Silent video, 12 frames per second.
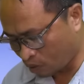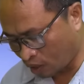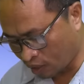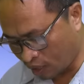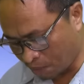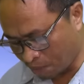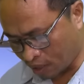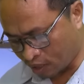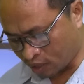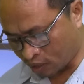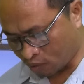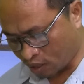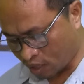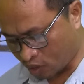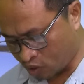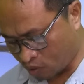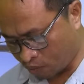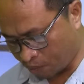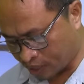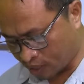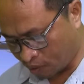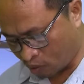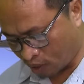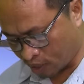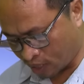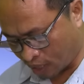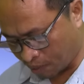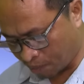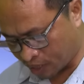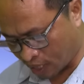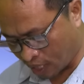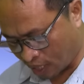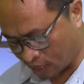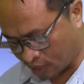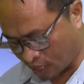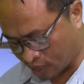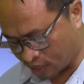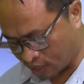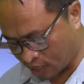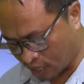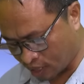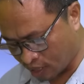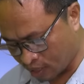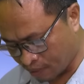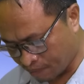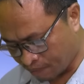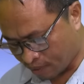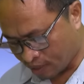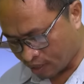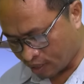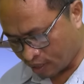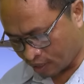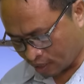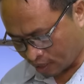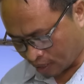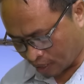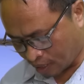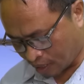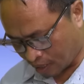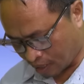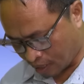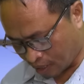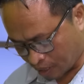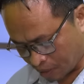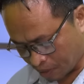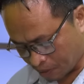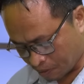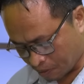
ang ginambal diri sa atong leksyon mis kuan siya eh, messianic text ni siya eh. mm. it uh,